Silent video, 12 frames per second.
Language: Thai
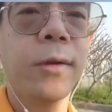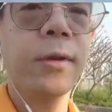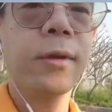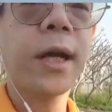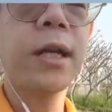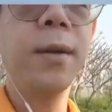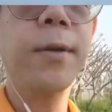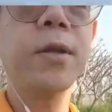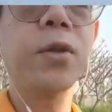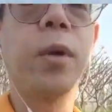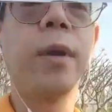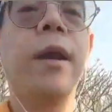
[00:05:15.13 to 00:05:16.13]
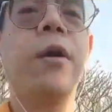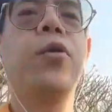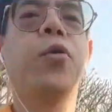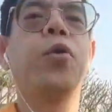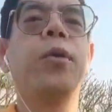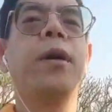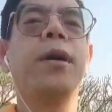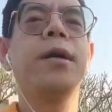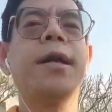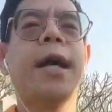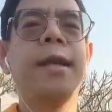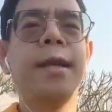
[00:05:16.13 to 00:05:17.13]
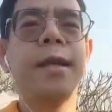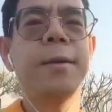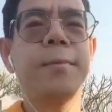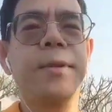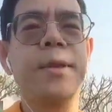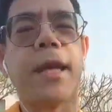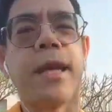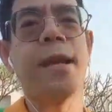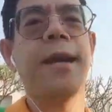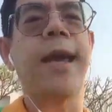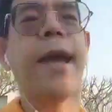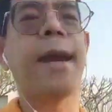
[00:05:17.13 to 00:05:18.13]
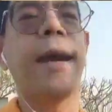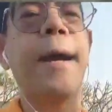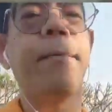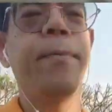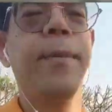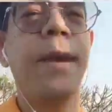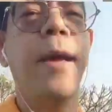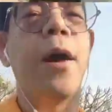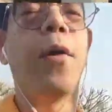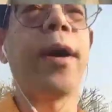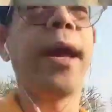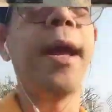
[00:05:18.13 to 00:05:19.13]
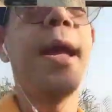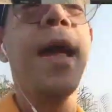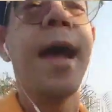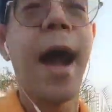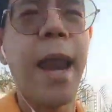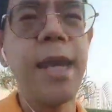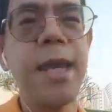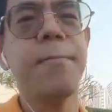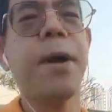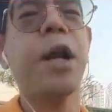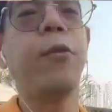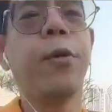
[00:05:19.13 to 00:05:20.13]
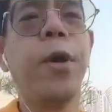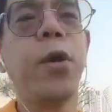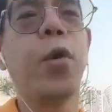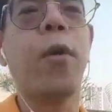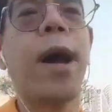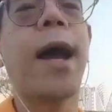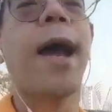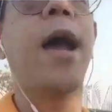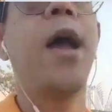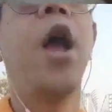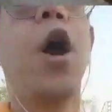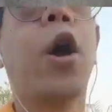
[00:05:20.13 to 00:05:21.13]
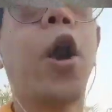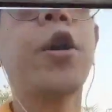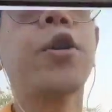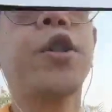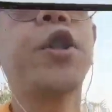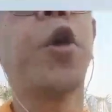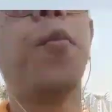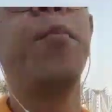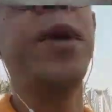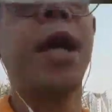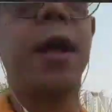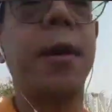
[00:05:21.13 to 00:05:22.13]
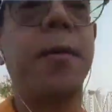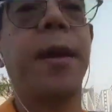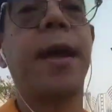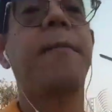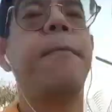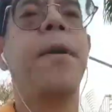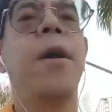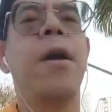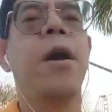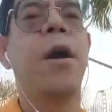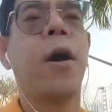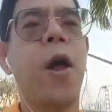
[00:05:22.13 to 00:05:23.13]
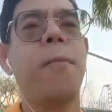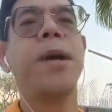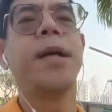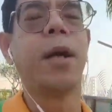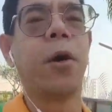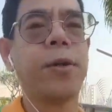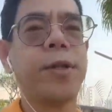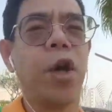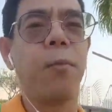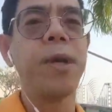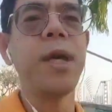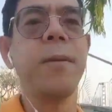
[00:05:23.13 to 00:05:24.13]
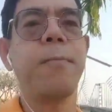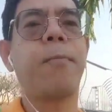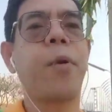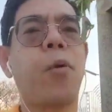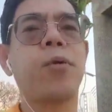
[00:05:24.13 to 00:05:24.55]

ชั้นที่เป็นสวนที่เราอยู่ตรงนี้ก็คือชั้นที่สิบสี่นั่นเองนะครับโอเคอันนี้มารีวิวให้ดูว่ากล้อง Xiaomi กล้องมือถือของ Xiaomi Pro